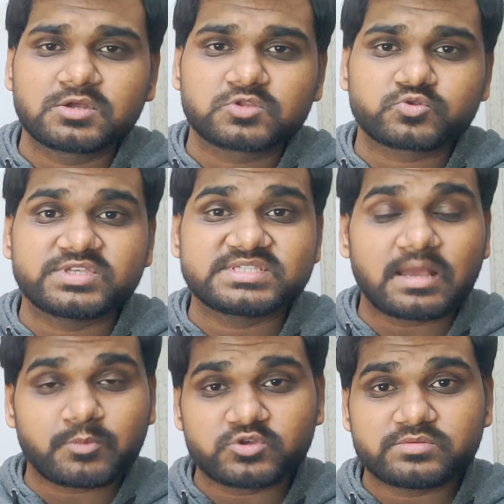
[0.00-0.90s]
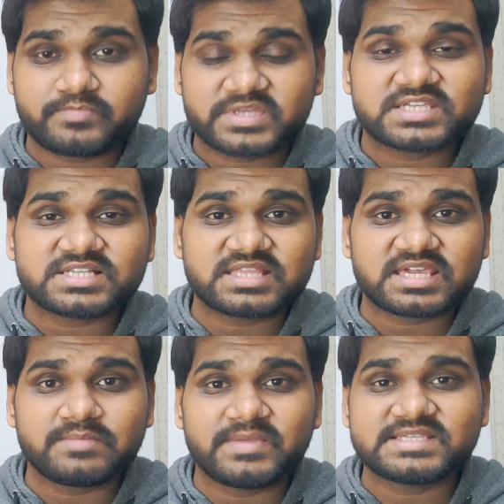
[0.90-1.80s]
तो इससे आपको पता चलता है
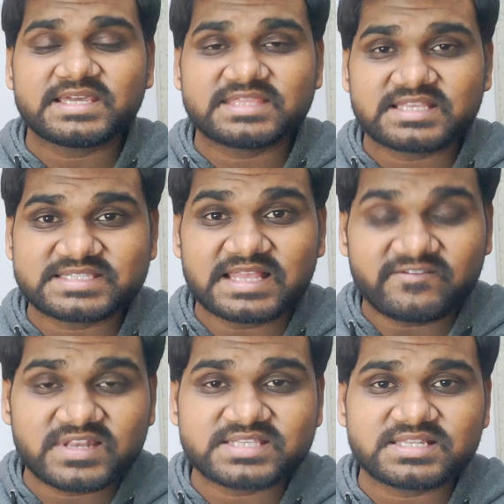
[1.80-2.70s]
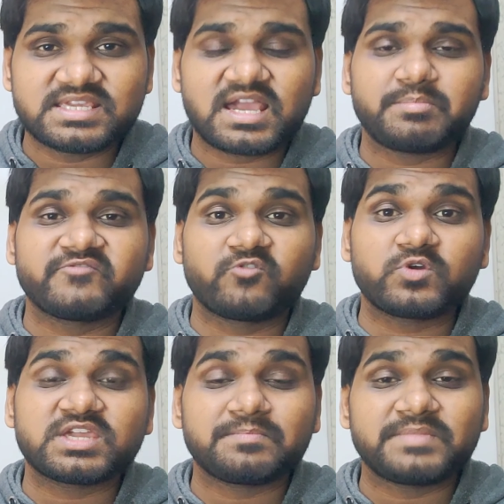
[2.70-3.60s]
कि मेसी कितना सेल्फलेसली यहाँ पे वोट
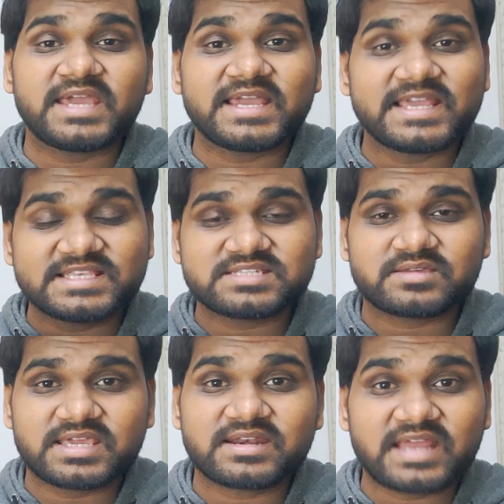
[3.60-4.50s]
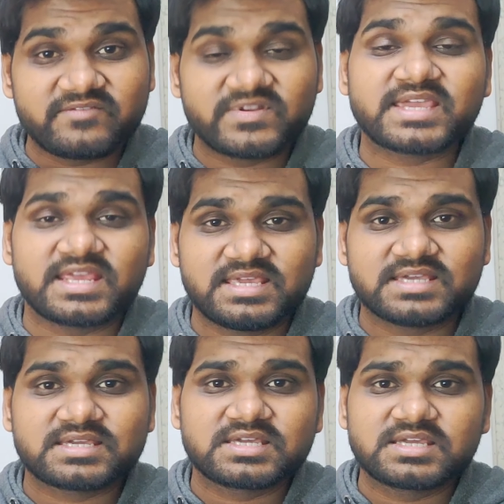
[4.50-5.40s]
किया अपने अगेंस्ट के राइवल के लिए
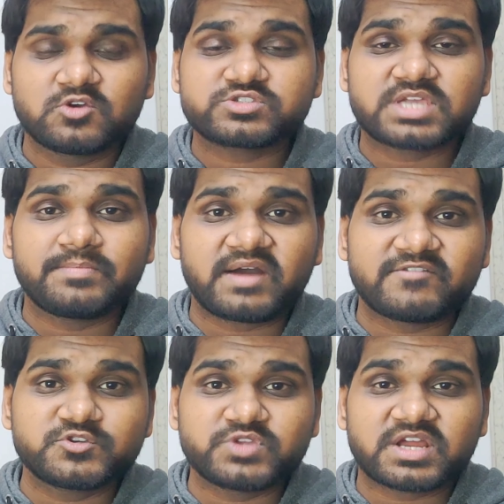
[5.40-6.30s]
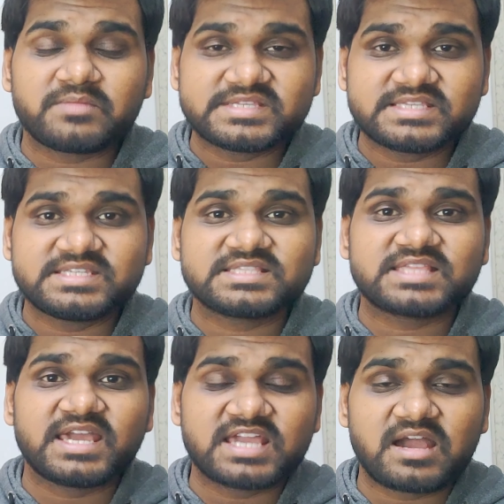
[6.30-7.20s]
उसके बावजूद अगर मेसी जीतता
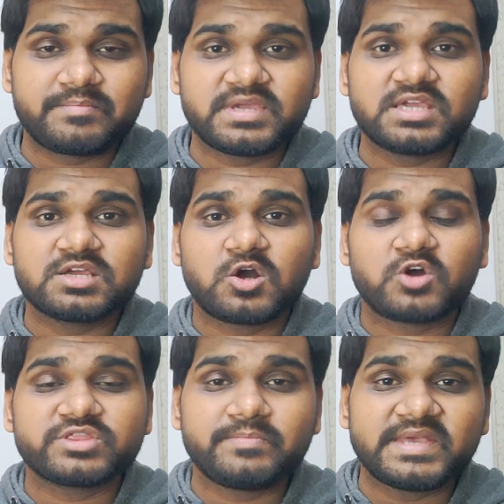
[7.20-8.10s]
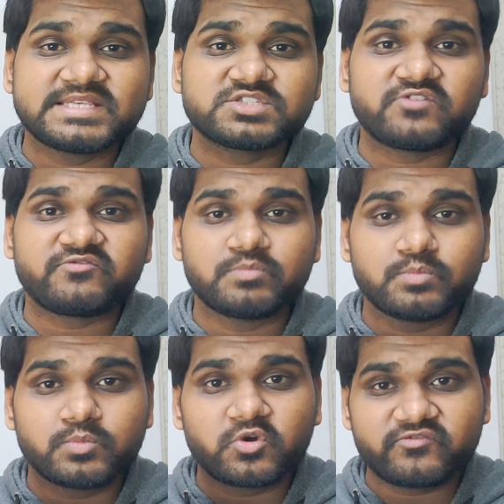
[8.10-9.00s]
है यहाँ पे ऑन द बेसिस ऑफ
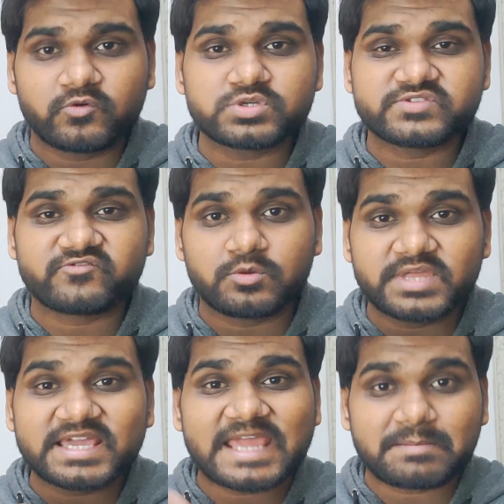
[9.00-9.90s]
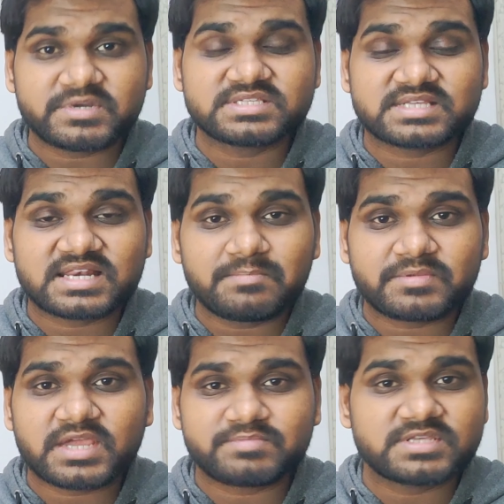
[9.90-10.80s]
मोर वोट्स फ्रॉम द कैप्टन क्लब
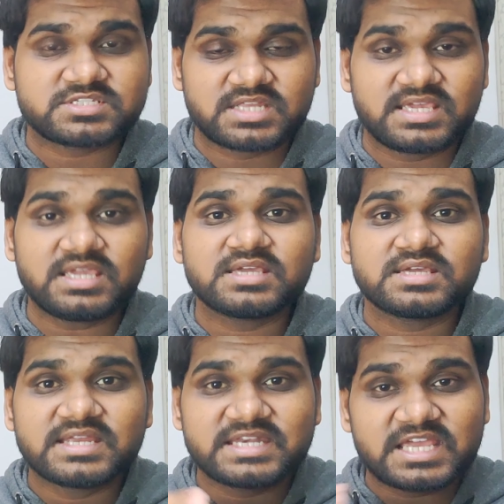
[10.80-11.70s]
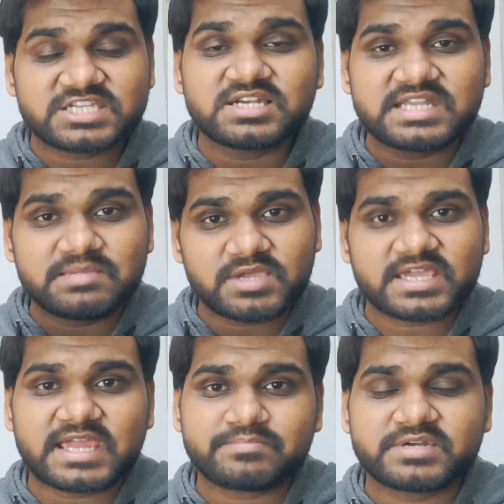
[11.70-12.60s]
कैप्टन नहीं नेशनल टीम के
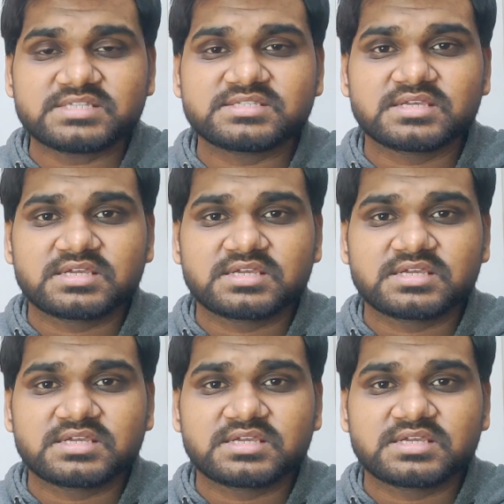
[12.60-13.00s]
कैप्टन्स